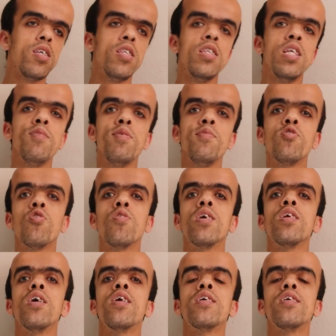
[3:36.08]
izlememiş
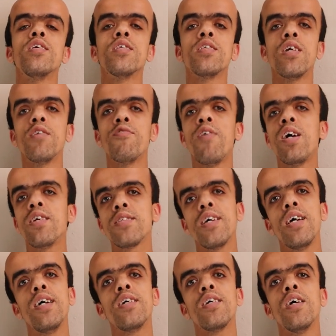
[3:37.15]
olan arkadaşlar varsa
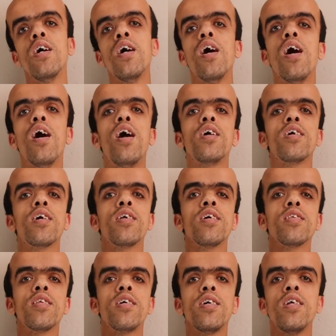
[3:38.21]
eğer
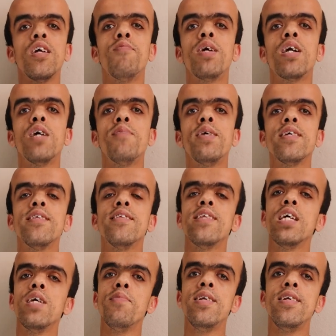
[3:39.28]
arkadaşlarıyla beraber
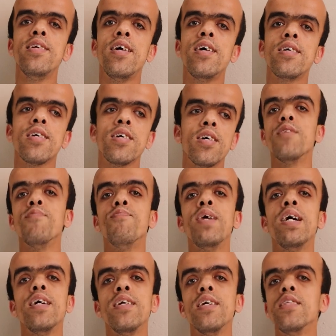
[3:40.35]
izleyebilirler.
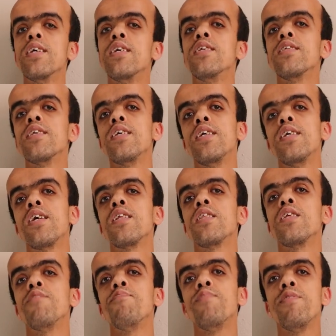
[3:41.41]
Beğeneceğinize
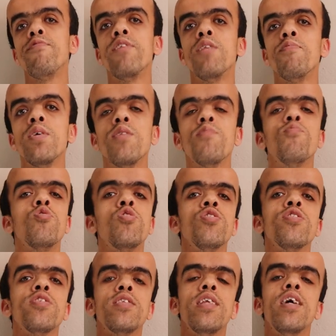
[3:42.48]
inandığım bir filmi bugün
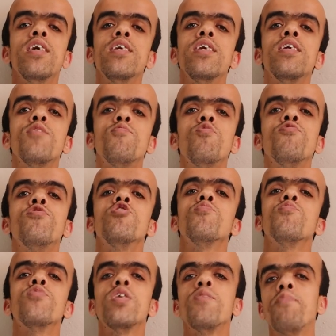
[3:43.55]
sizlerle bu
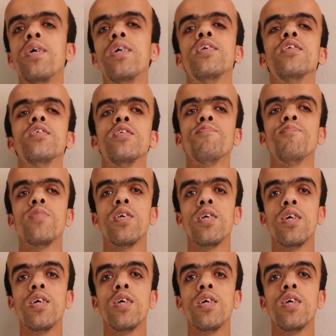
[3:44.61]
videomuzda paylaştım.